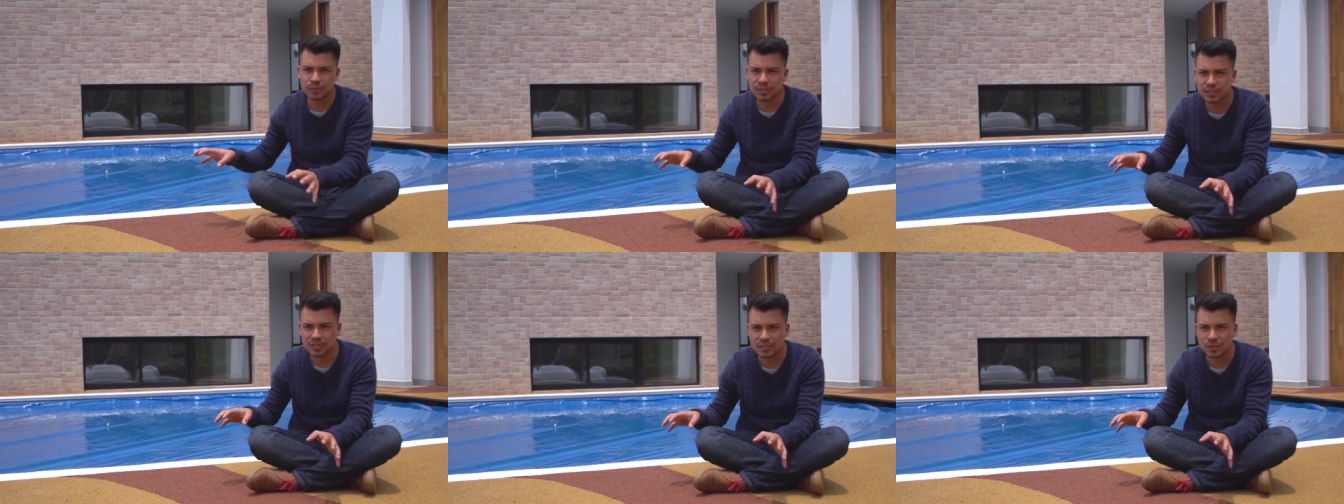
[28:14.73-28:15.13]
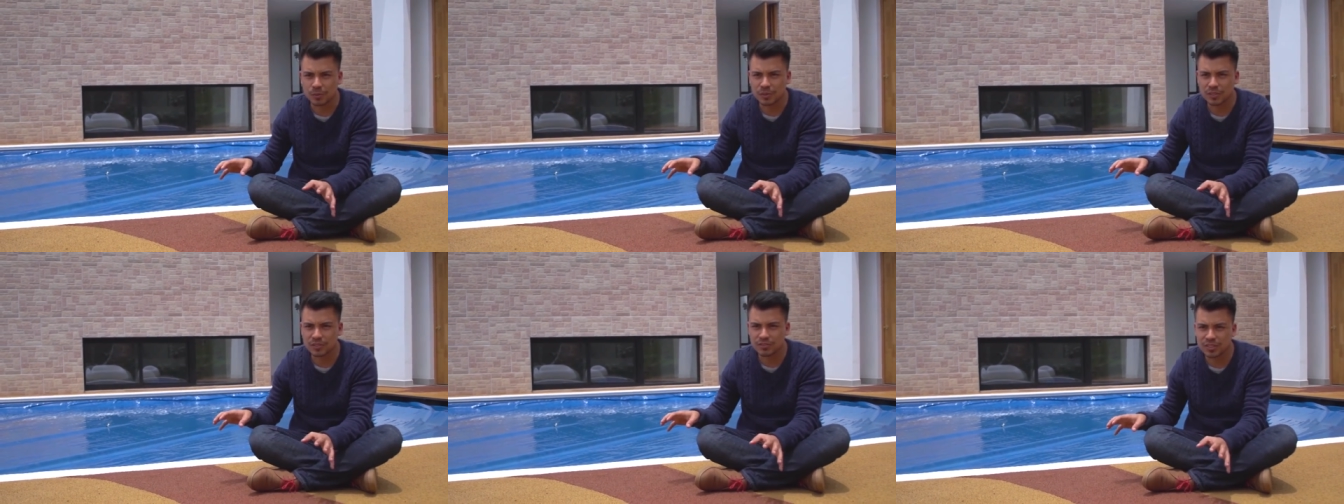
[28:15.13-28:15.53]
pues
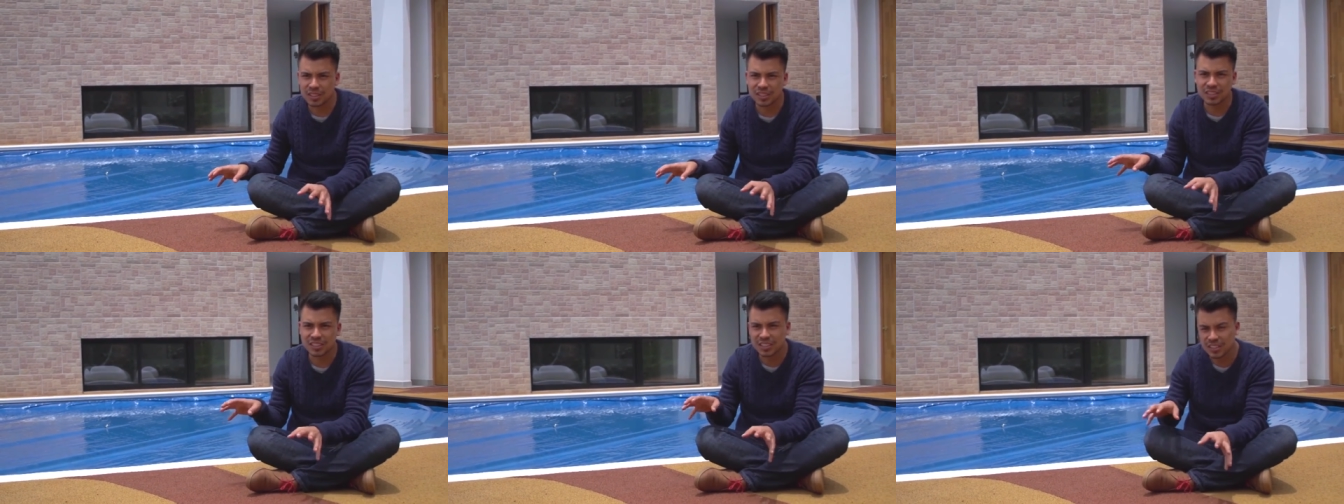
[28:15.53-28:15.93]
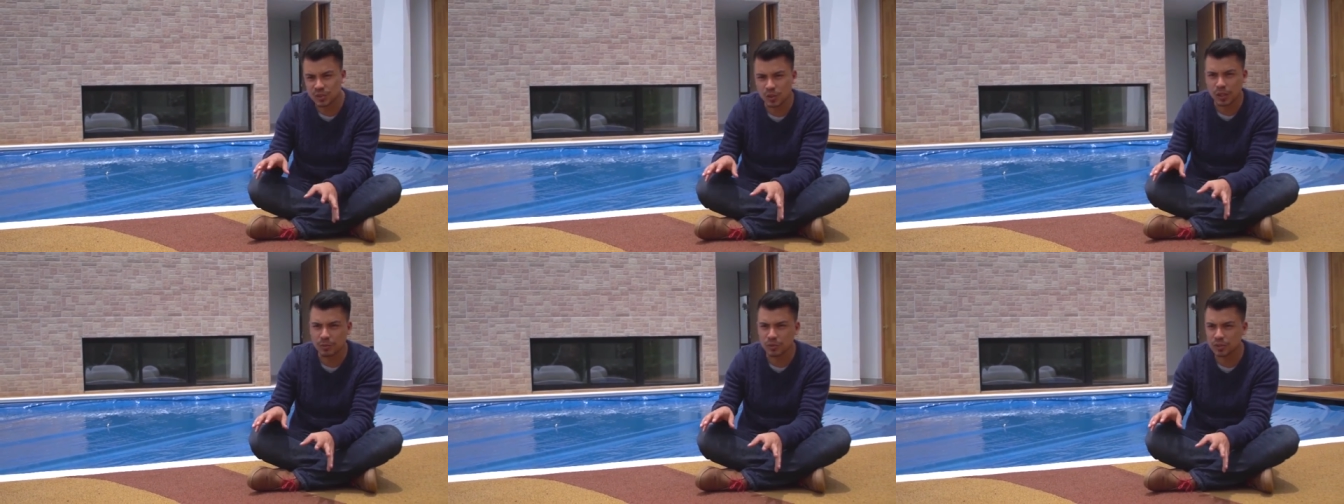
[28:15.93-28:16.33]
somos eficientes y
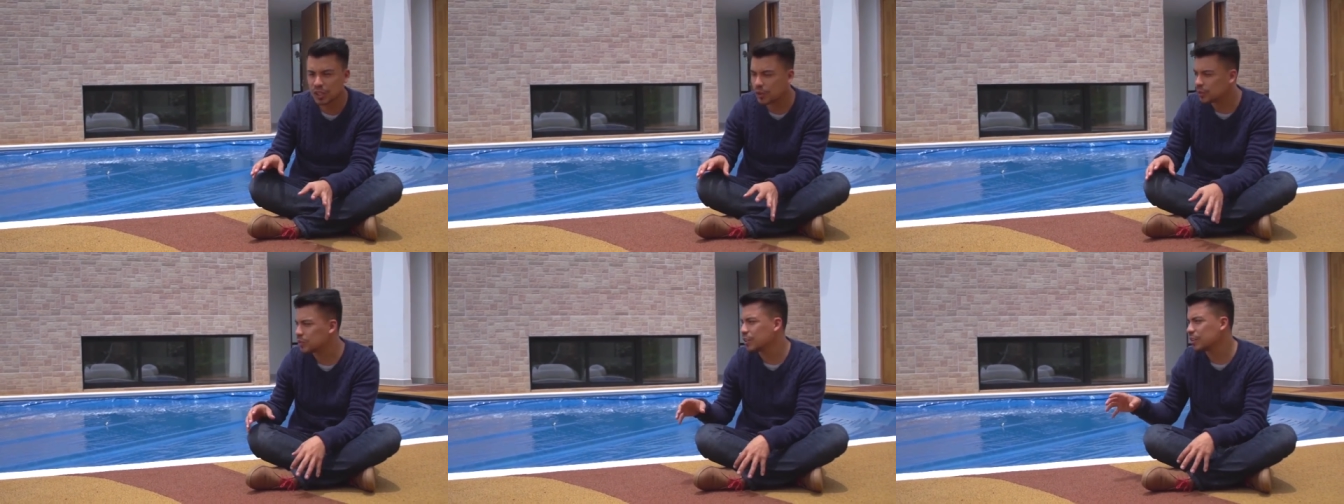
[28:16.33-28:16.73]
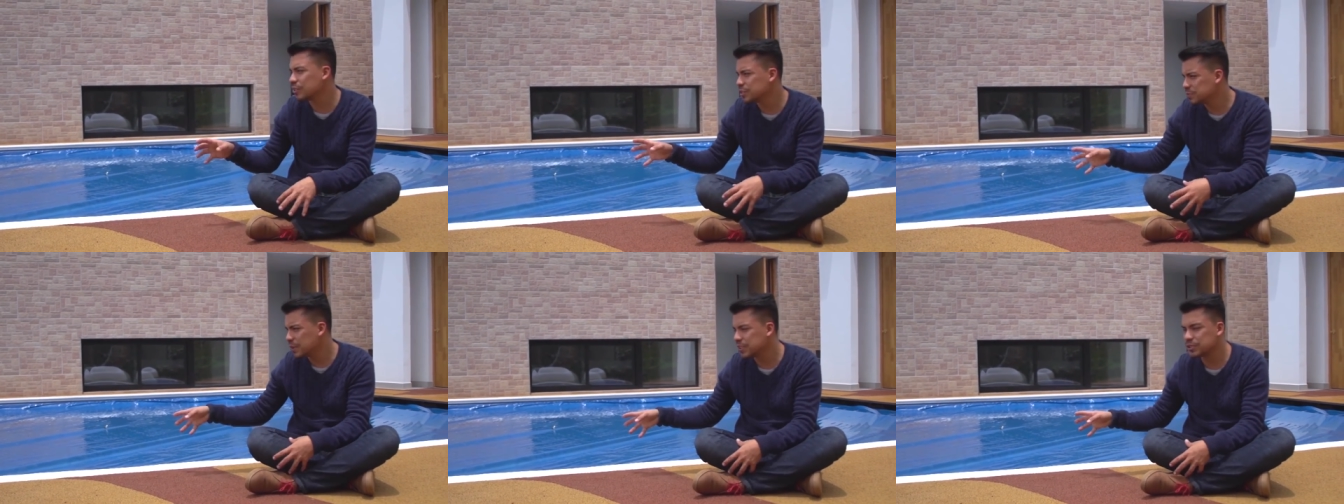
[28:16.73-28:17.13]
ayudamos a otro
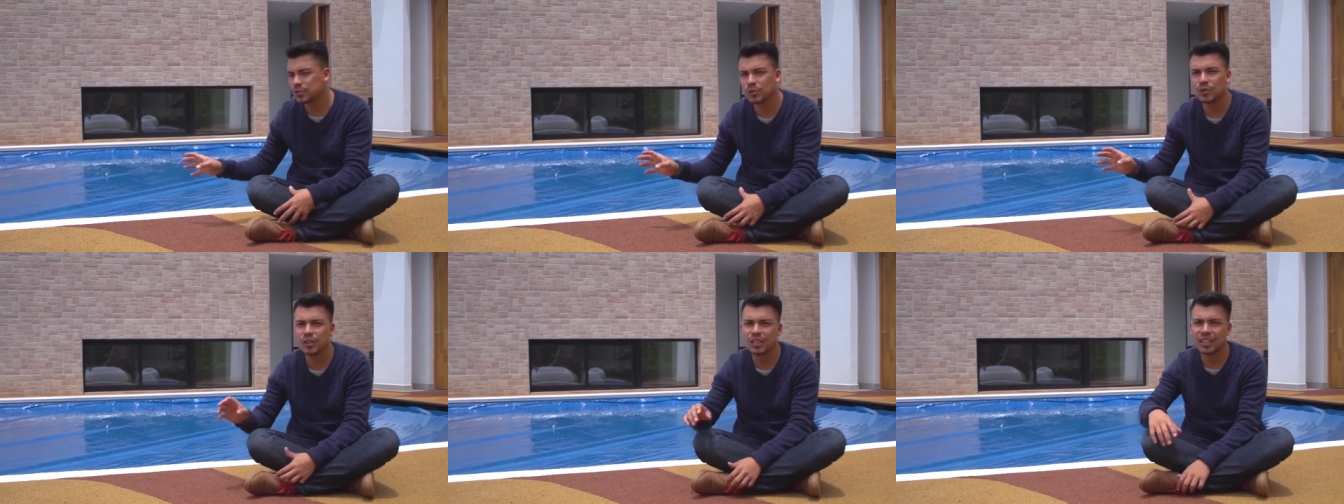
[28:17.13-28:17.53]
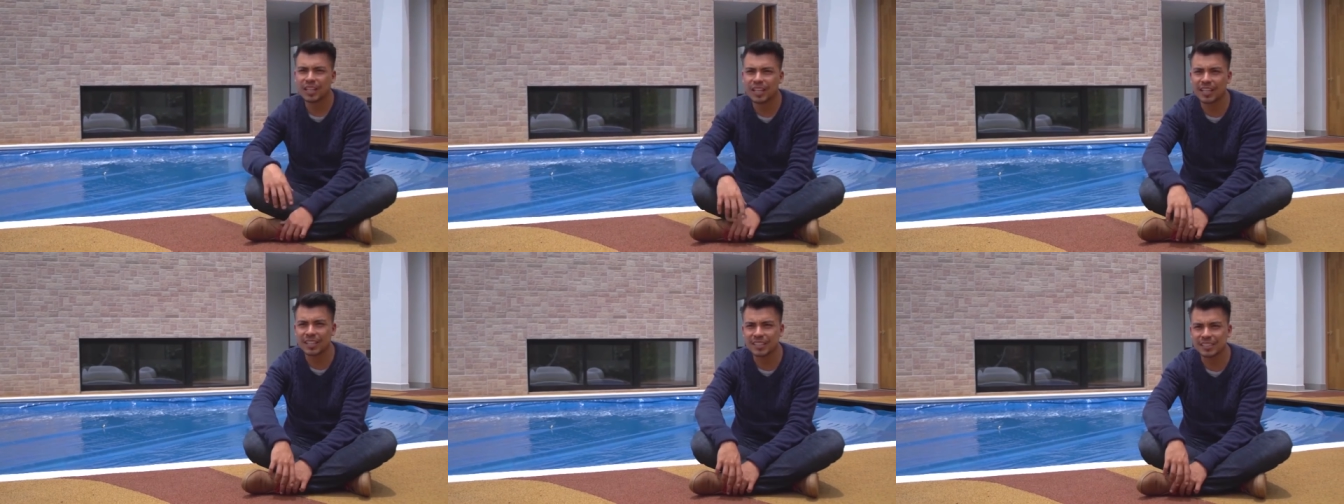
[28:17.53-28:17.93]
espacio
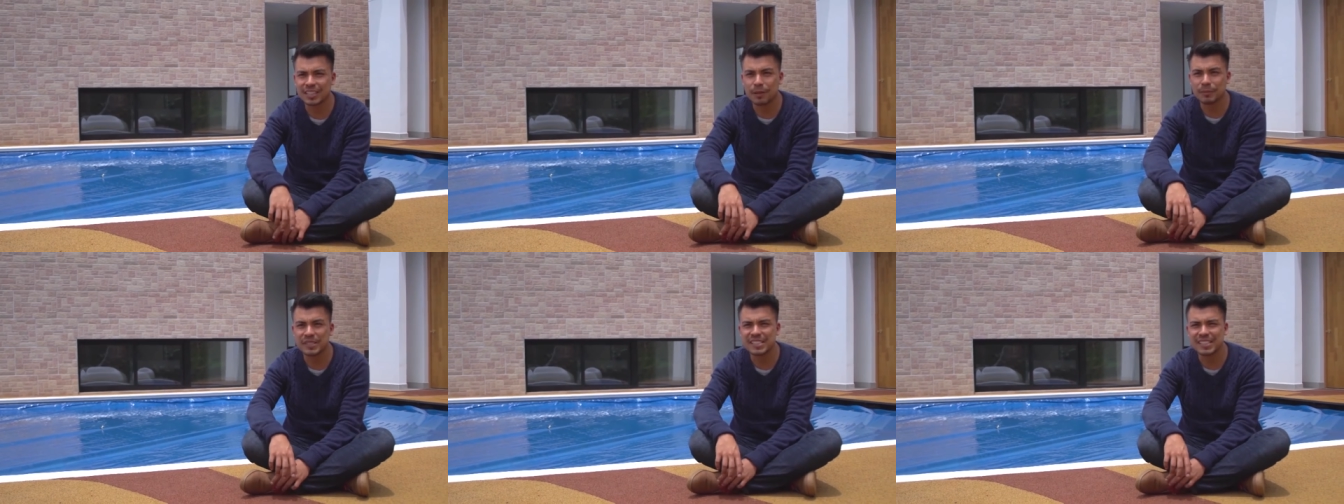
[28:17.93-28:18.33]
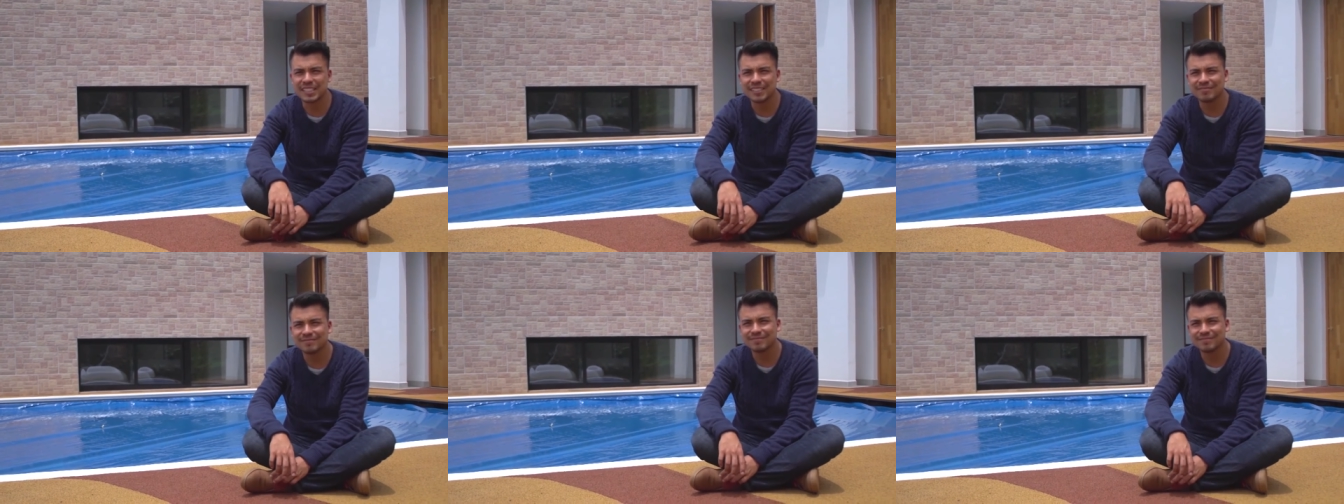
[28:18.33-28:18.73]
que es la piscina.